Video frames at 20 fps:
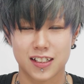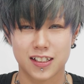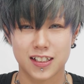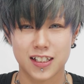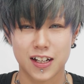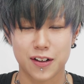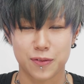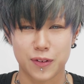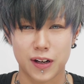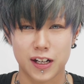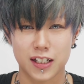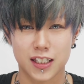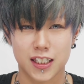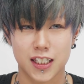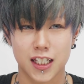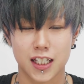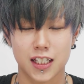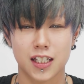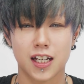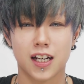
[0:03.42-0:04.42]
普段は
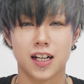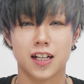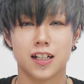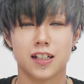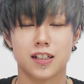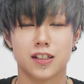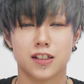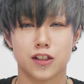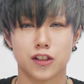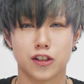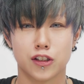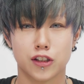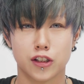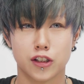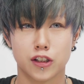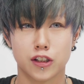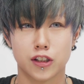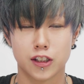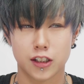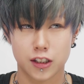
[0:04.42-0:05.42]

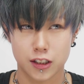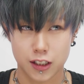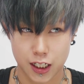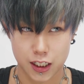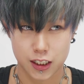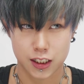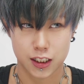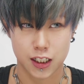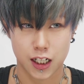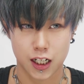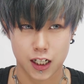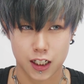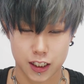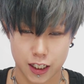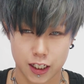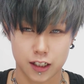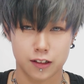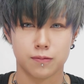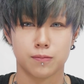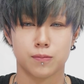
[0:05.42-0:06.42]

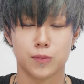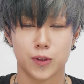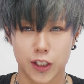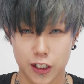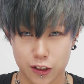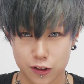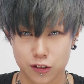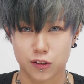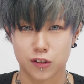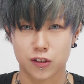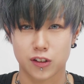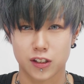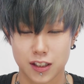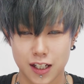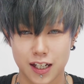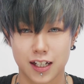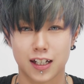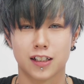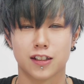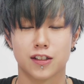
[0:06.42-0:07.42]
ジェンダーレスダンサー兼モデルとし
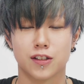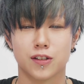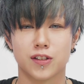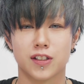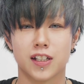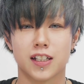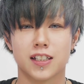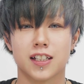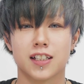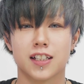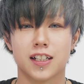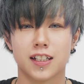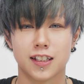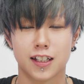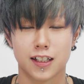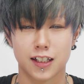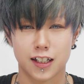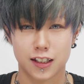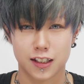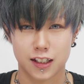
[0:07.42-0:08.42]
て活動させてい
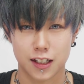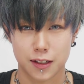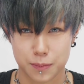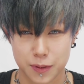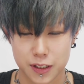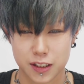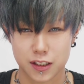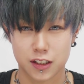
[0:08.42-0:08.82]
ただいていま